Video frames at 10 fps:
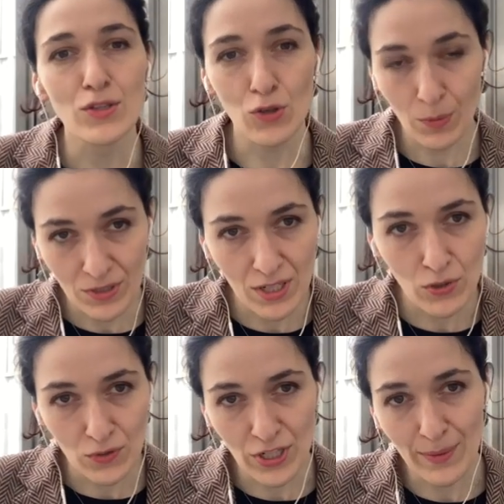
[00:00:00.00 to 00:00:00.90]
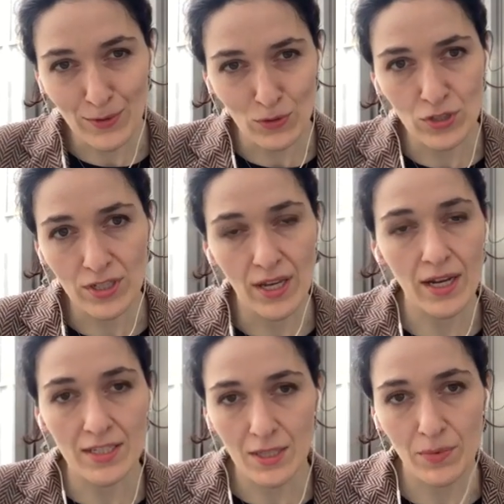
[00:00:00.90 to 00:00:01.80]
Добрый день, уважаемые слушатели. Я
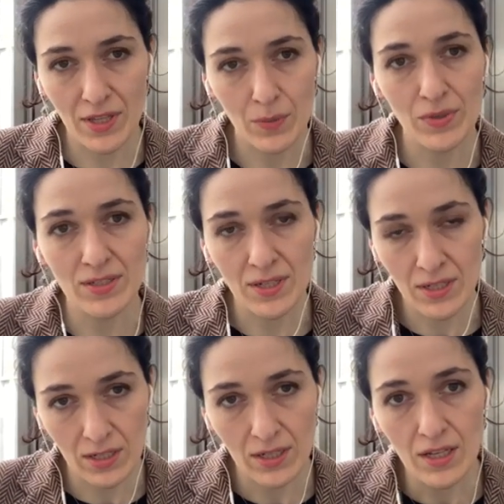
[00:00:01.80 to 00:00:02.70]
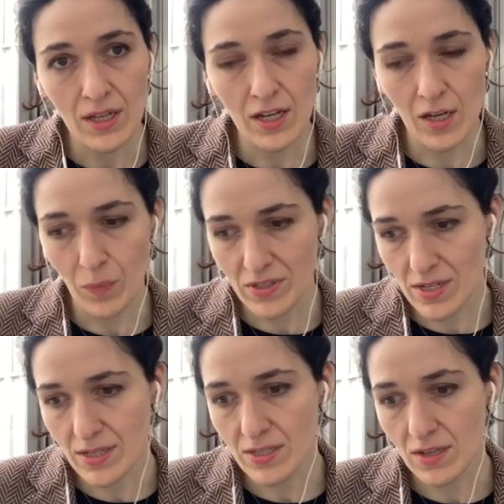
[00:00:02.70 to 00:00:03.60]
хотела бы так быстренько а,
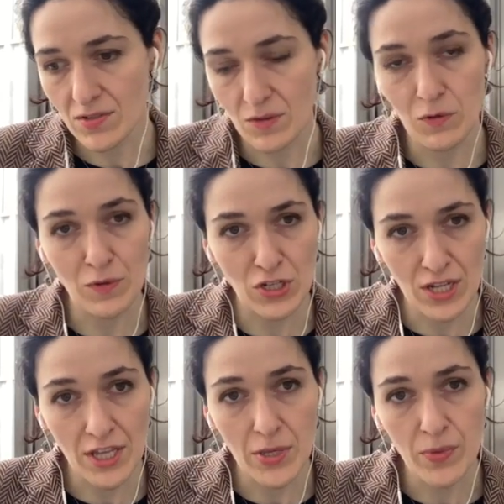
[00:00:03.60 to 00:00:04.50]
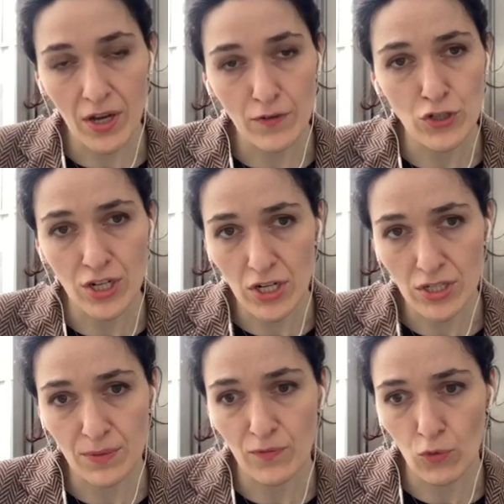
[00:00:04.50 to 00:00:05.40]
поделиться своими впечатлениями о
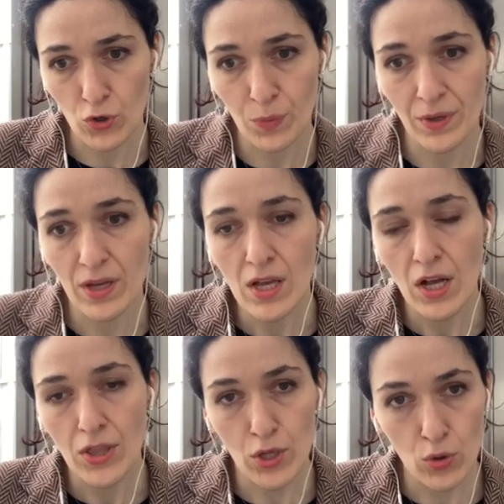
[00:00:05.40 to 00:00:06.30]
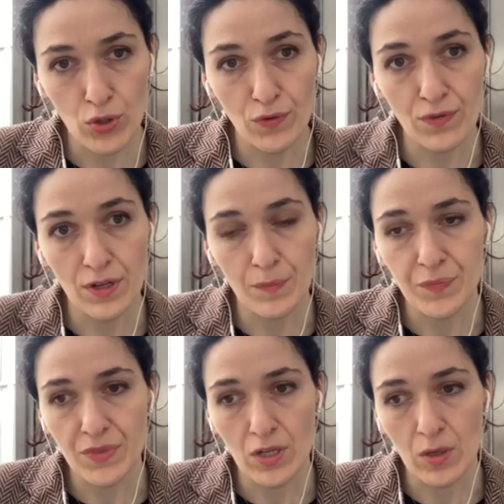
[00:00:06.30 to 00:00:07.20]
вчерашнем форуме народов э,
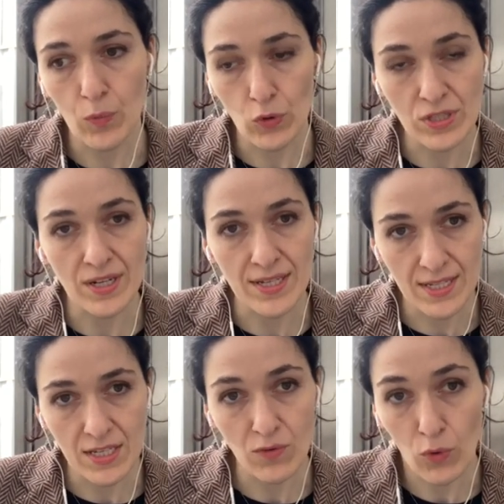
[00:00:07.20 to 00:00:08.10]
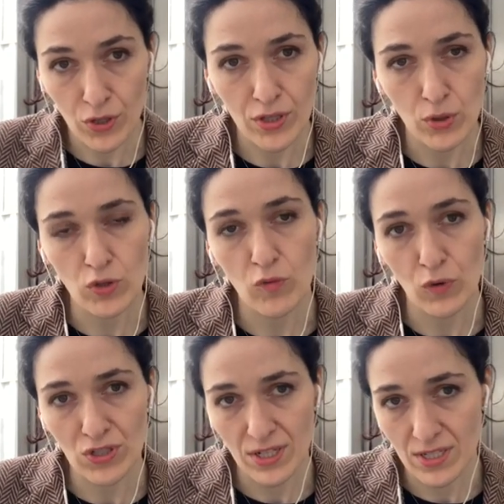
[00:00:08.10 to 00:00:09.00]
пост России, свободных народов
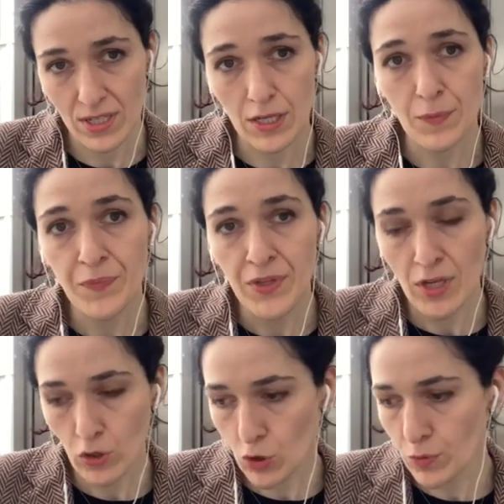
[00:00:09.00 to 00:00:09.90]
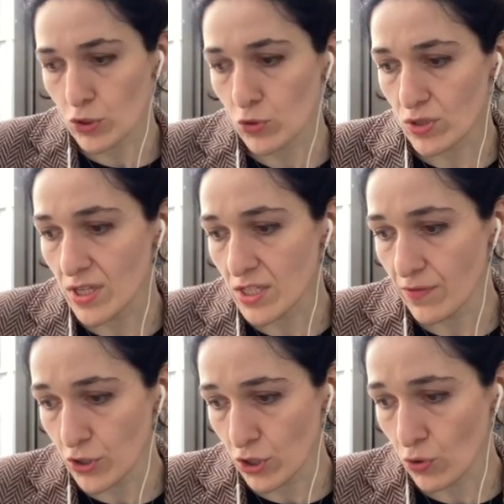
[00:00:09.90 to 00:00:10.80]
пост России, который прошел здесь, в
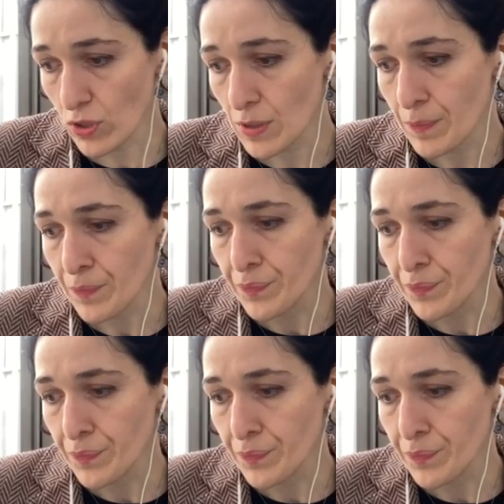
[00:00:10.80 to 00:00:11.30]
Вашингтоне.